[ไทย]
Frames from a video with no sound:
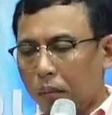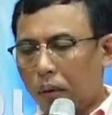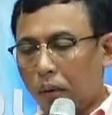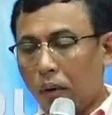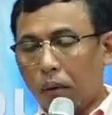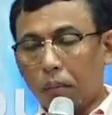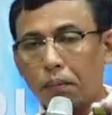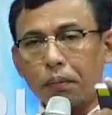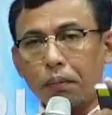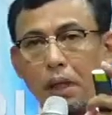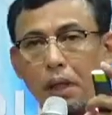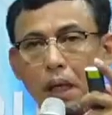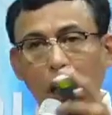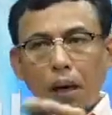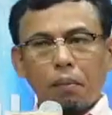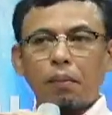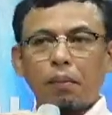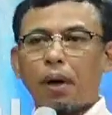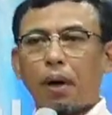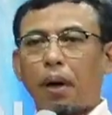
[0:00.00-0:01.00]
ผม
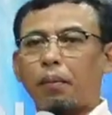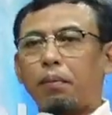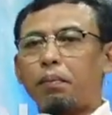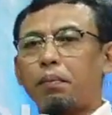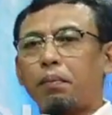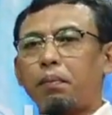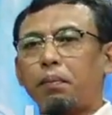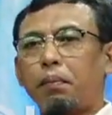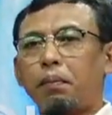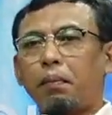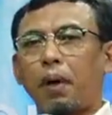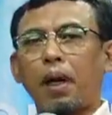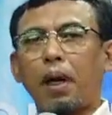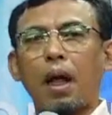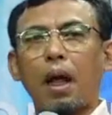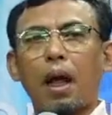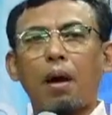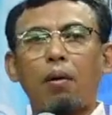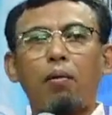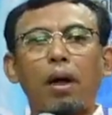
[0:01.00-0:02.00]
ย้ำกับบรร
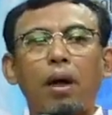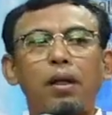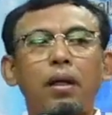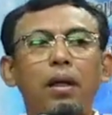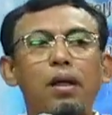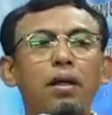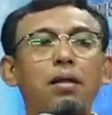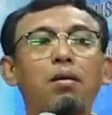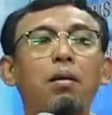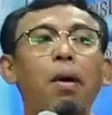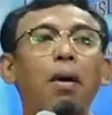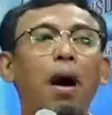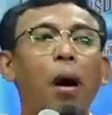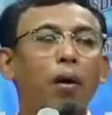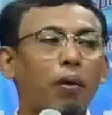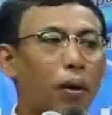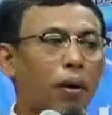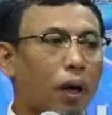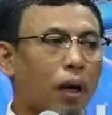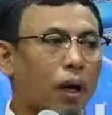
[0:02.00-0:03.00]
ดาว่าที่เจ้าบ่าว
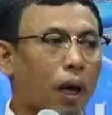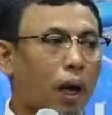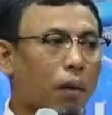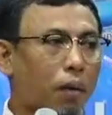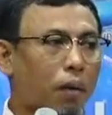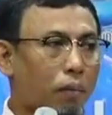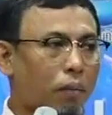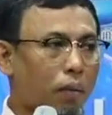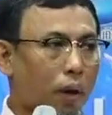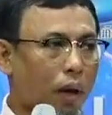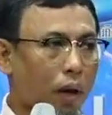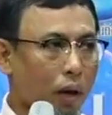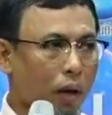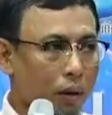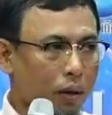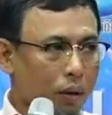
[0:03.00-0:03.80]
ก็แล้วกันเพราะว่า